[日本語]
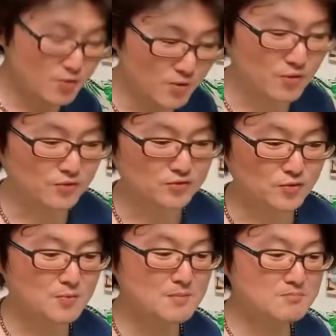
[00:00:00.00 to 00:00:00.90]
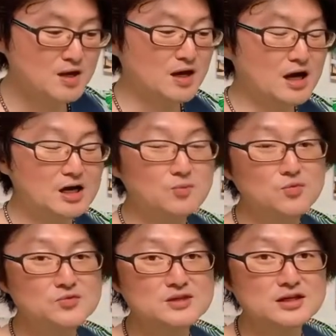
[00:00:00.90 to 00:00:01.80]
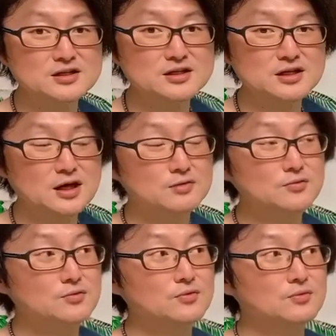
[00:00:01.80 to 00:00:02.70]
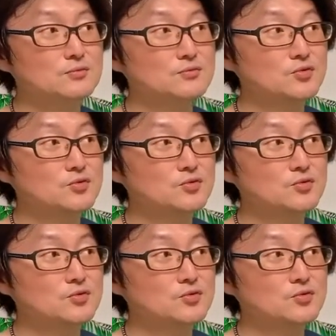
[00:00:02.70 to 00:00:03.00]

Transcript: をそのまんま赤坊さんにあの